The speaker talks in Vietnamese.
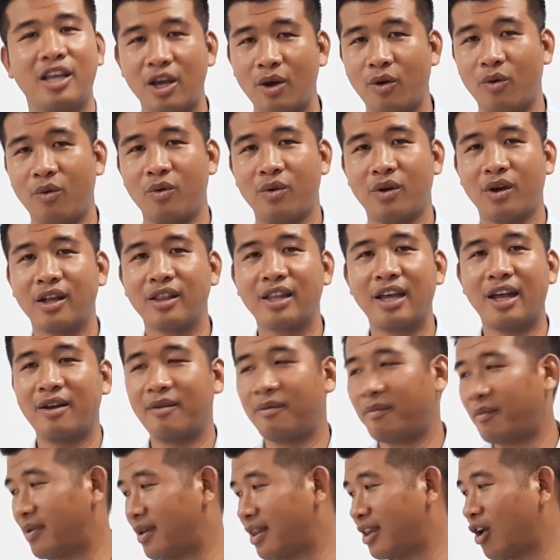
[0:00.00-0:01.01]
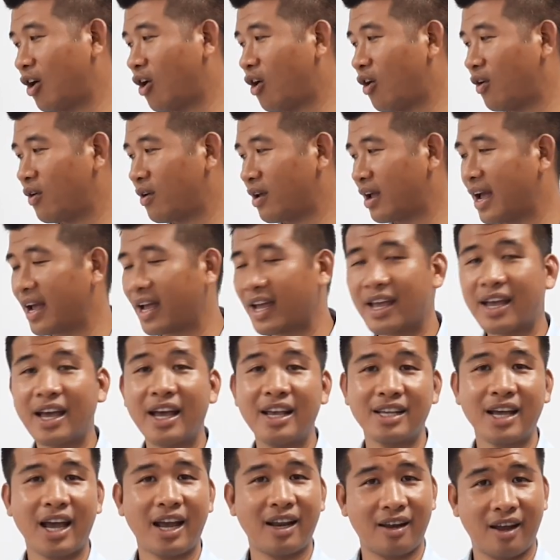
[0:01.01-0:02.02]
triệu cái tiền cho các cái cây
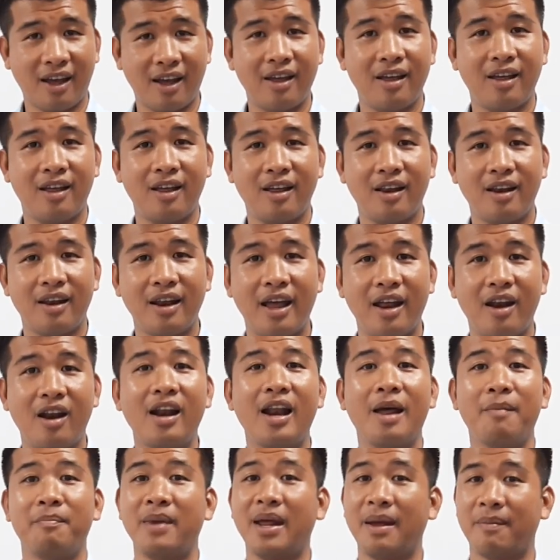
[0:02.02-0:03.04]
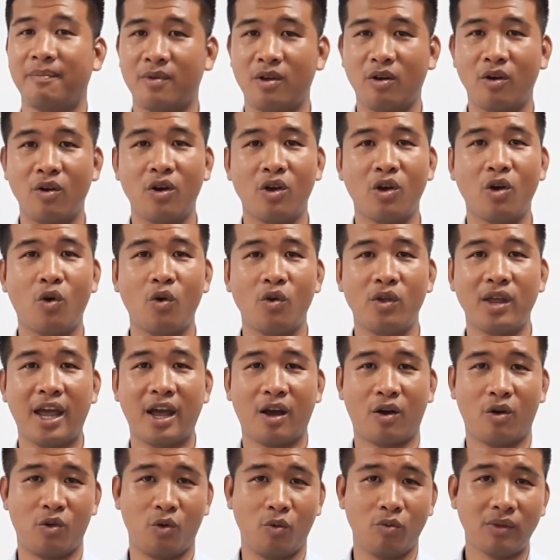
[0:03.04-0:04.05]
xanh này để nó làm đẹp cho ngôi nhà
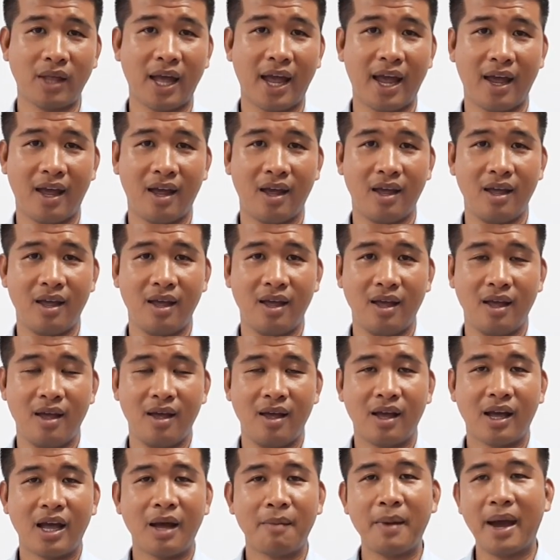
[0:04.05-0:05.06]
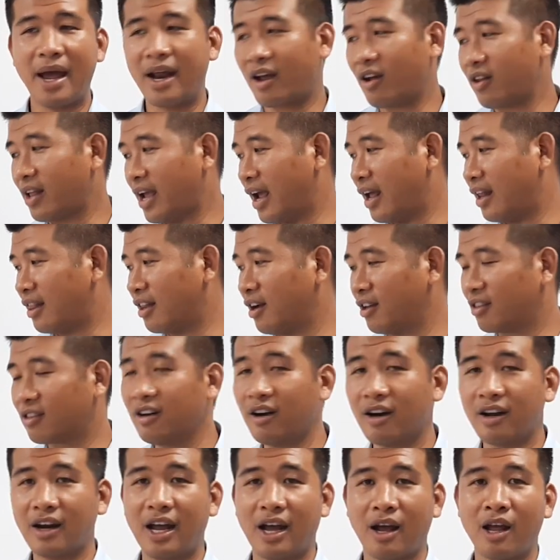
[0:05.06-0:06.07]
của chúng ta các bạn có thể tưởng
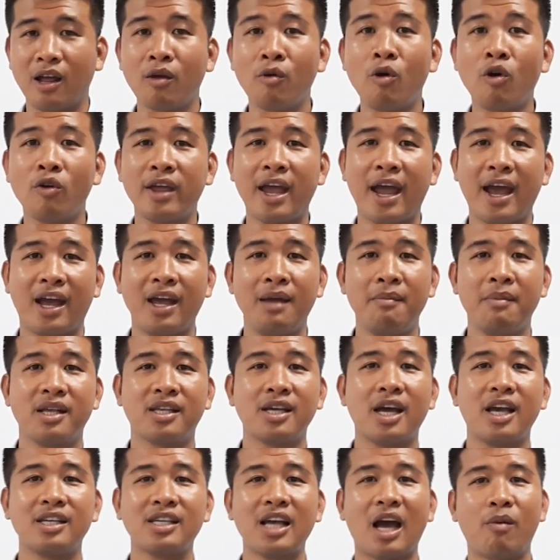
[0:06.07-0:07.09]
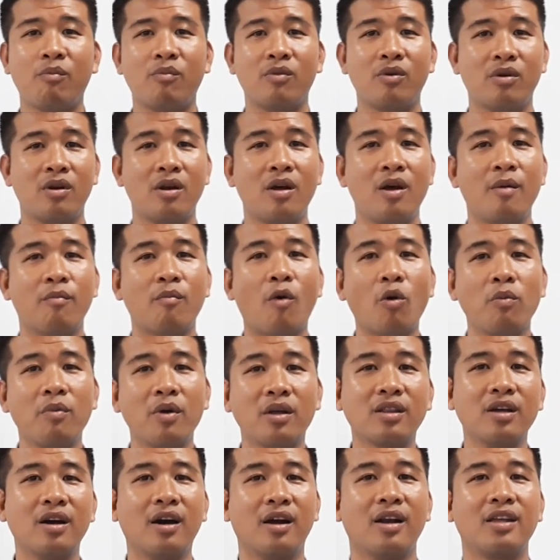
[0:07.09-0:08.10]
tượng là cái ngôi nhà khi mà xây xong bốn bức
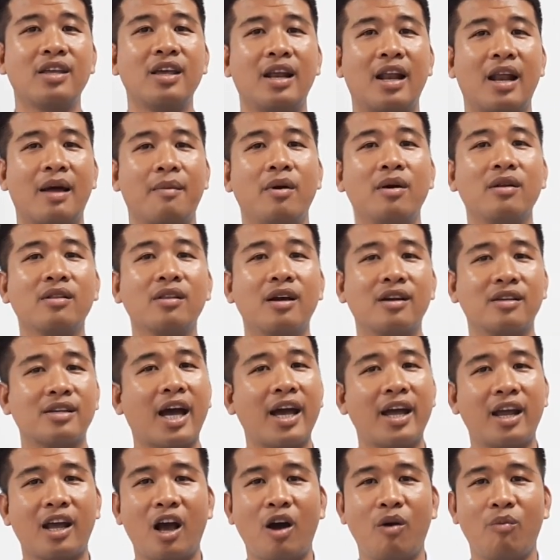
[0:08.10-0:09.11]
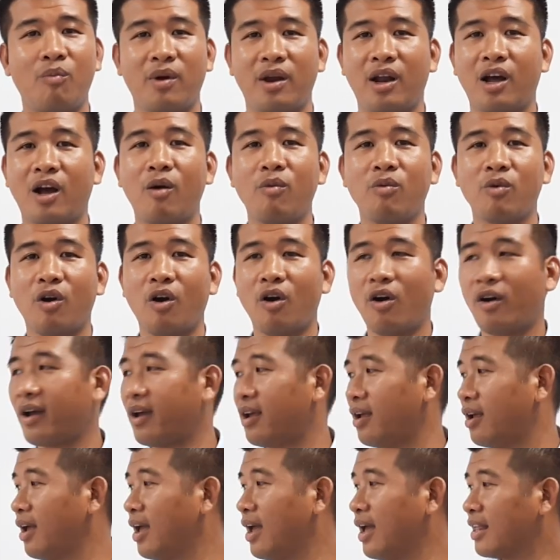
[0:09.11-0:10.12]
tường nó chỉ là bức tường xây không mà nó không có
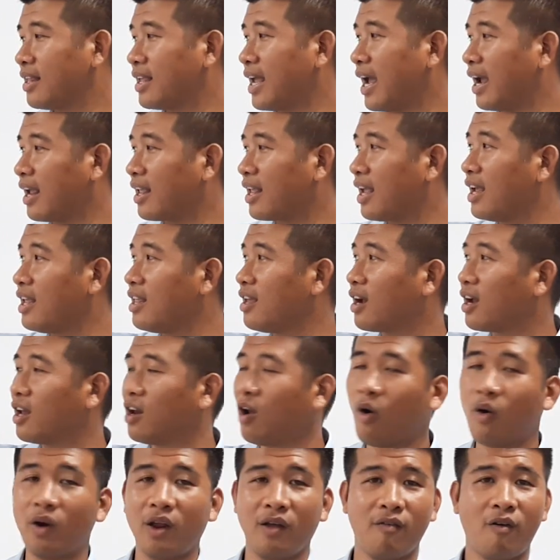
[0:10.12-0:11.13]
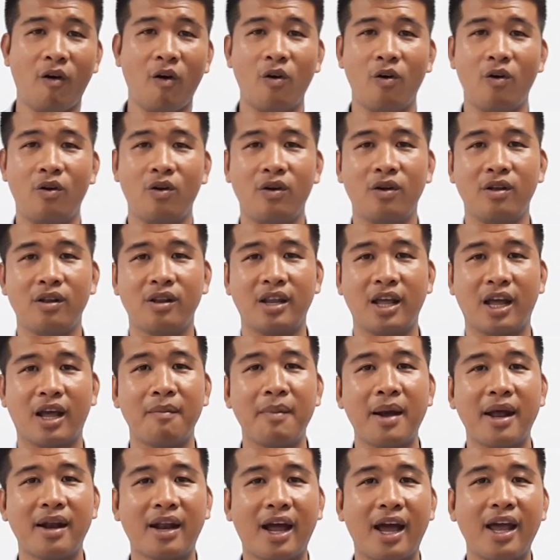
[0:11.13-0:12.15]
cái trang trí những cái đồ này vô thì các
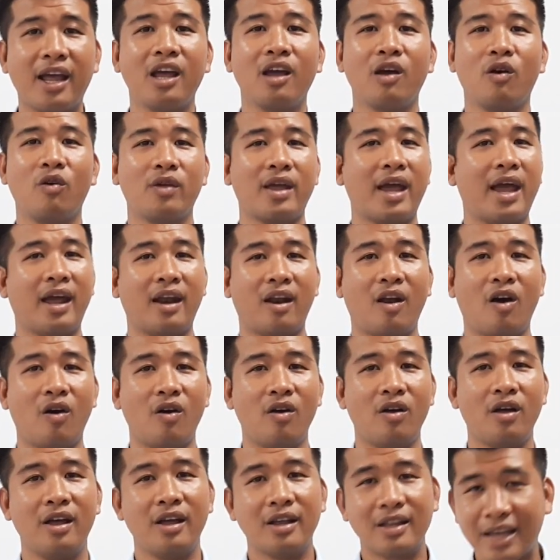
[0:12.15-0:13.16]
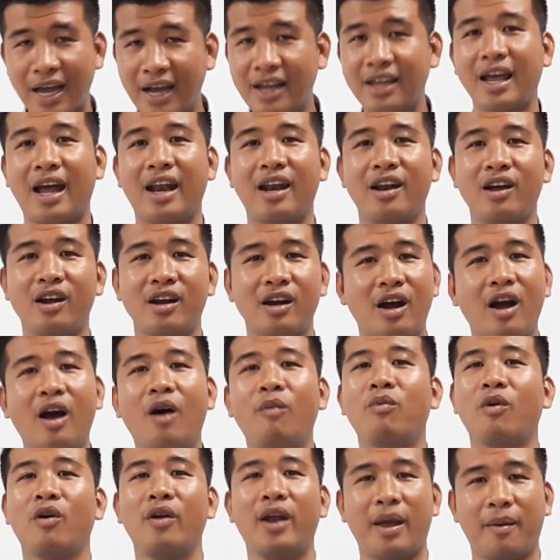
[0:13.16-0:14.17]
bạn thấy cái ngôi nhà nó chắc chắn nó không
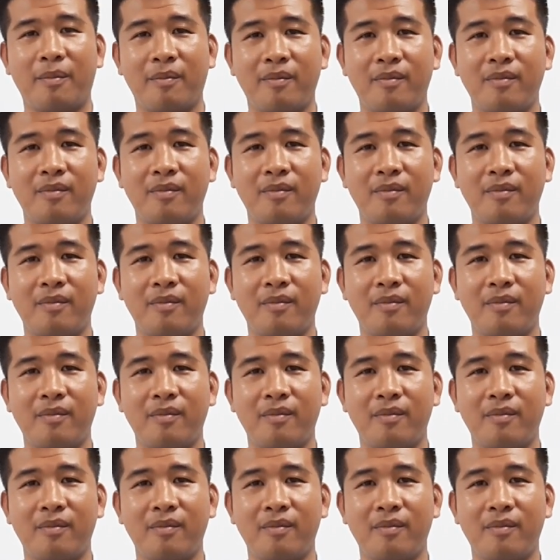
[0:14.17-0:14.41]
có đẹp